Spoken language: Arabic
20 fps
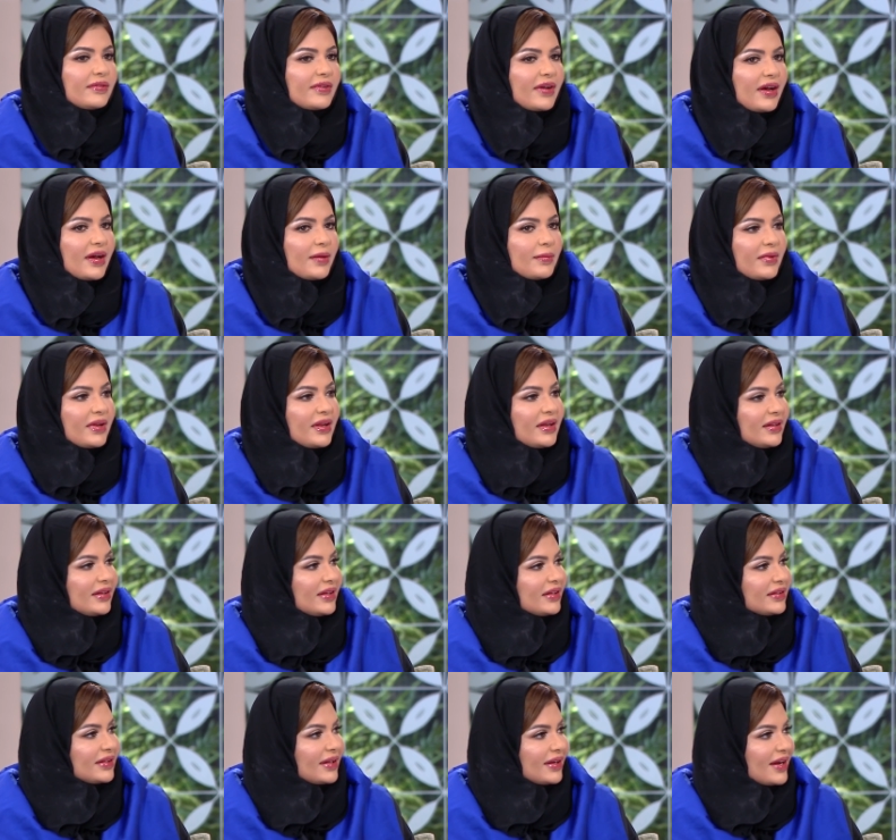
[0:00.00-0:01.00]
فمن هنا
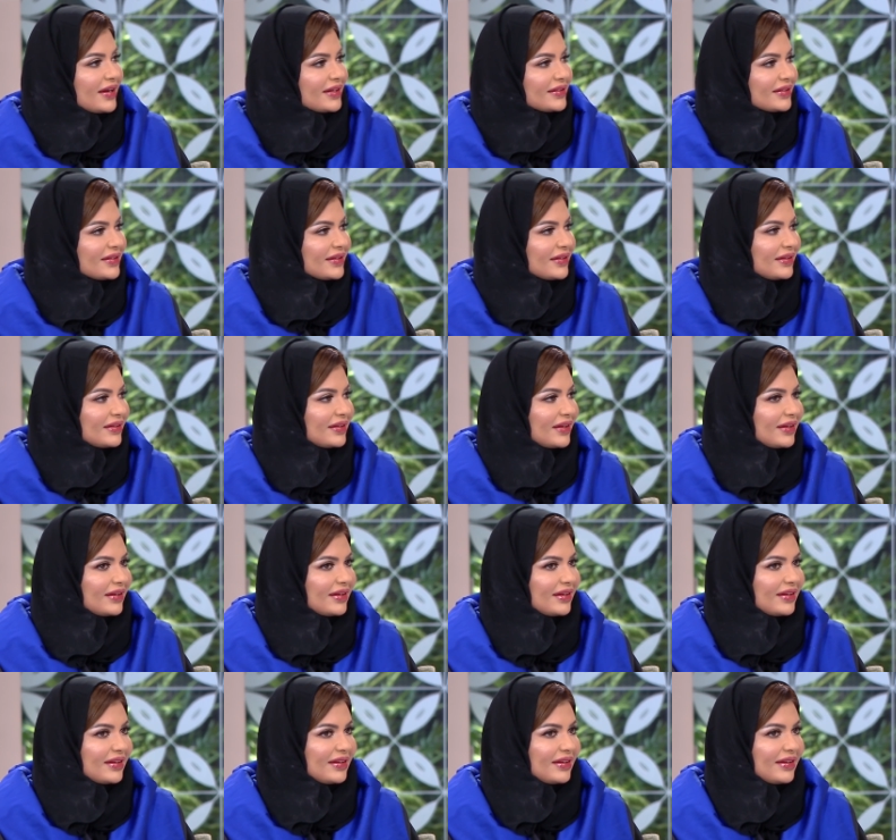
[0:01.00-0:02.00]
انطلقت
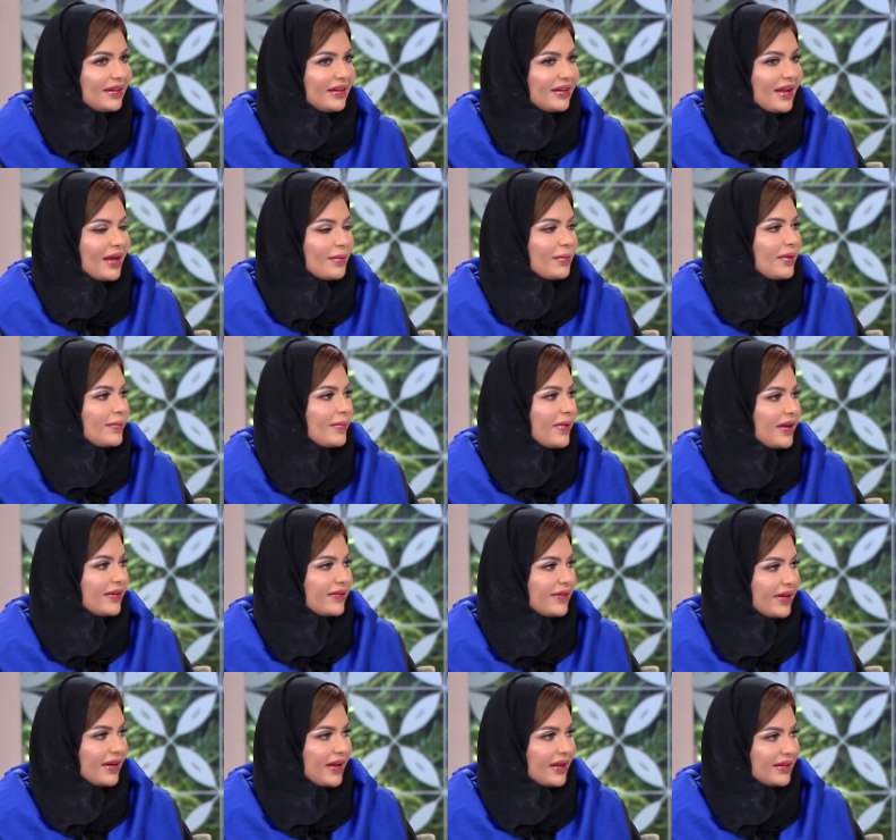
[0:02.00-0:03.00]
للعمل مع
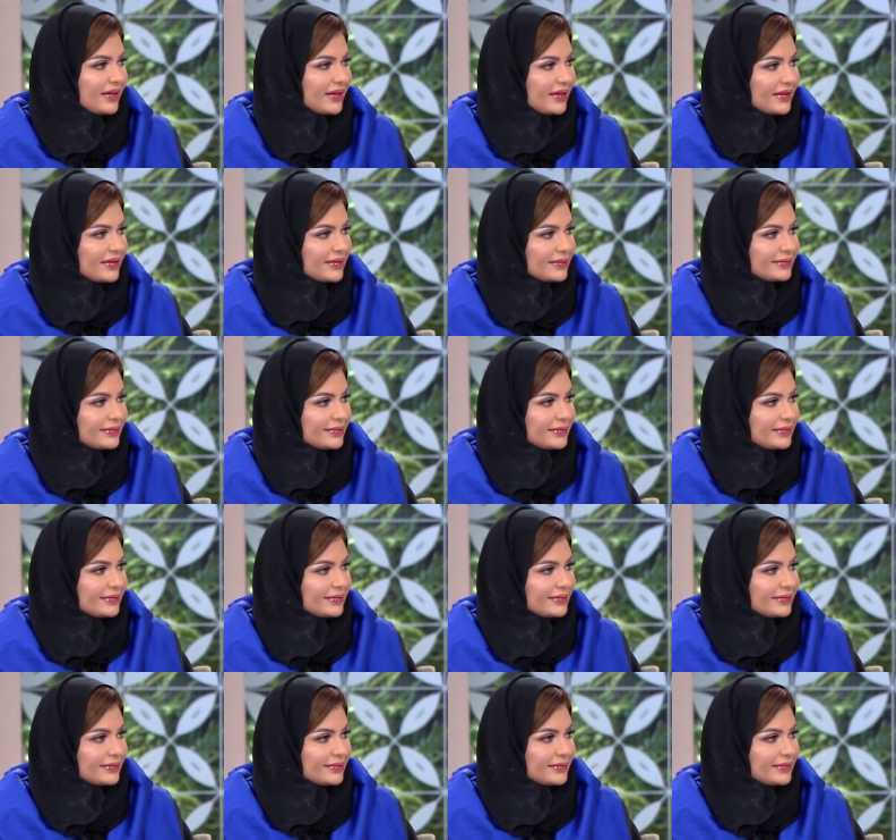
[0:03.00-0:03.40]
الفنادق